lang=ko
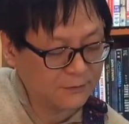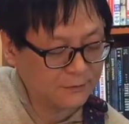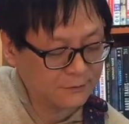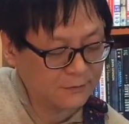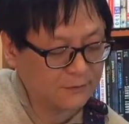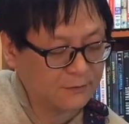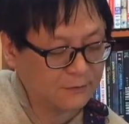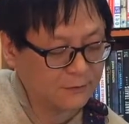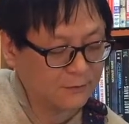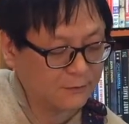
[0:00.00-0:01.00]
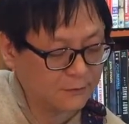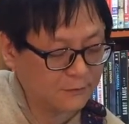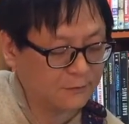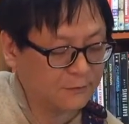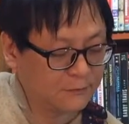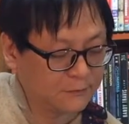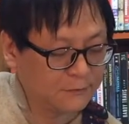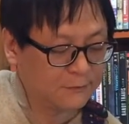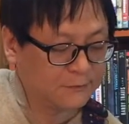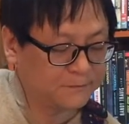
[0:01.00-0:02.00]

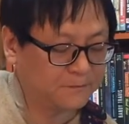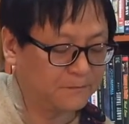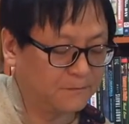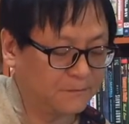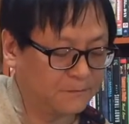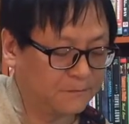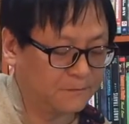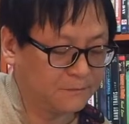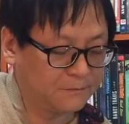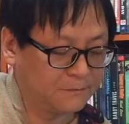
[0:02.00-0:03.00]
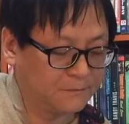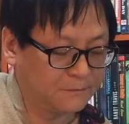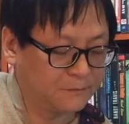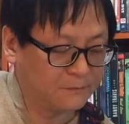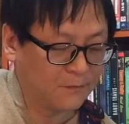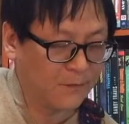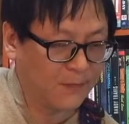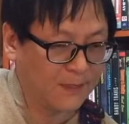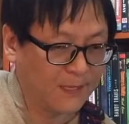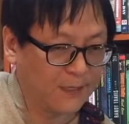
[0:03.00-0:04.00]

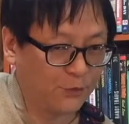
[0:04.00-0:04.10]
네,